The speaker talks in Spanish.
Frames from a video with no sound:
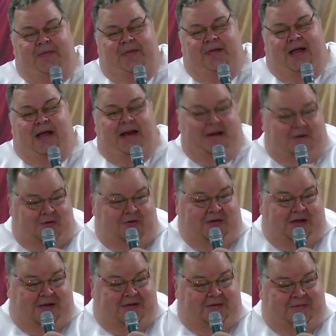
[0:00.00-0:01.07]

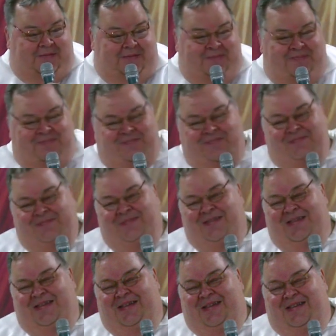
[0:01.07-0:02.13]
Aleluya.
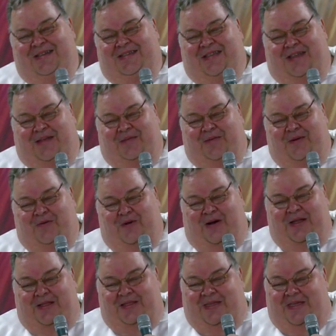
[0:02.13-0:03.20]
Tenemos
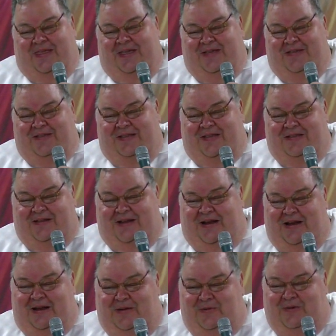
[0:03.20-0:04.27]
40 días sin decir
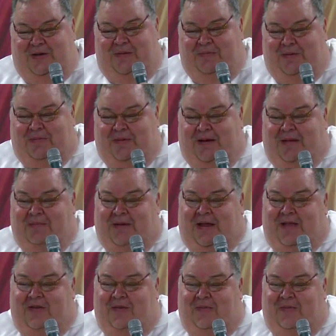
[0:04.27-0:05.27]
aleluya, esperando